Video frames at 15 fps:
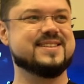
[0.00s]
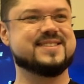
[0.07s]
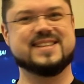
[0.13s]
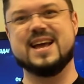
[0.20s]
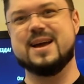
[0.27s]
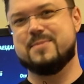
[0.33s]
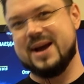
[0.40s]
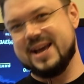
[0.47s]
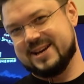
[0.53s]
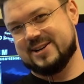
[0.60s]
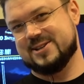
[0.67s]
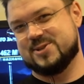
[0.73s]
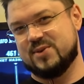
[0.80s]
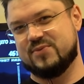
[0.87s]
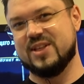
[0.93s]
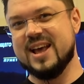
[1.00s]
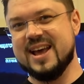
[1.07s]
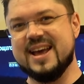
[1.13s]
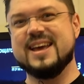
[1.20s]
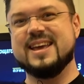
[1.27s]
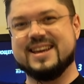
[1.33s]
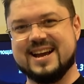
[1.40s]
зная Microsoft
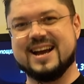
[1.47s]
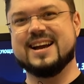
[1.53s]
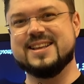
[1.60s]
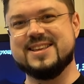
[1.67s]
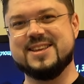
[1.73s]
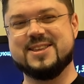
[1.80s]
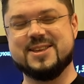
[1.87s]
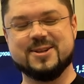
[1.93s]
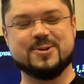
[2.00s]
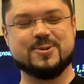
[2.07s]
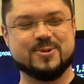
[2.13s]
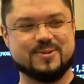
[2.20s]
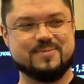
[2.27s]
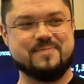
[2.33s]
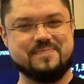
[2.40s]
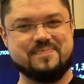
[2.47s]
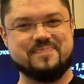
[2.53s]
и как они делают,